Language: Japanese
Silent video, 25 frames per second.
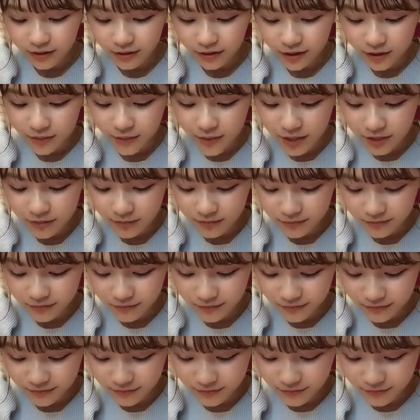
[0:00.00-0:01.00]
やばい
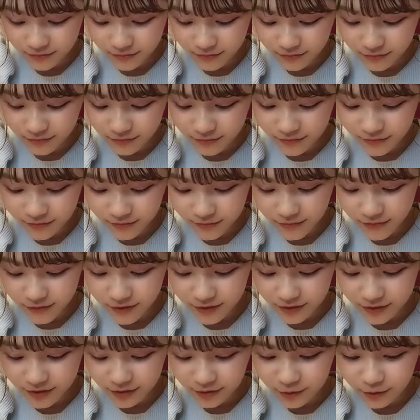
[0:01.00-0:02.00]

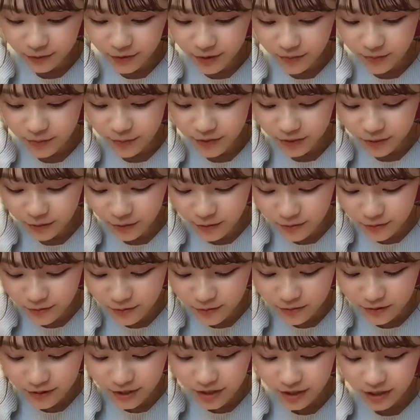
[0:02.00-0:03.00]
このアプリ広
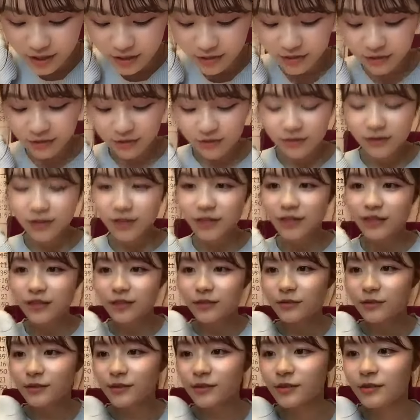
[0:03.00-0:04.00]
告出てくる
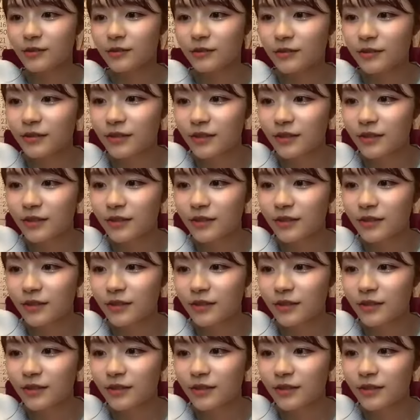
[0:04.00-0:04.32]
そろそろ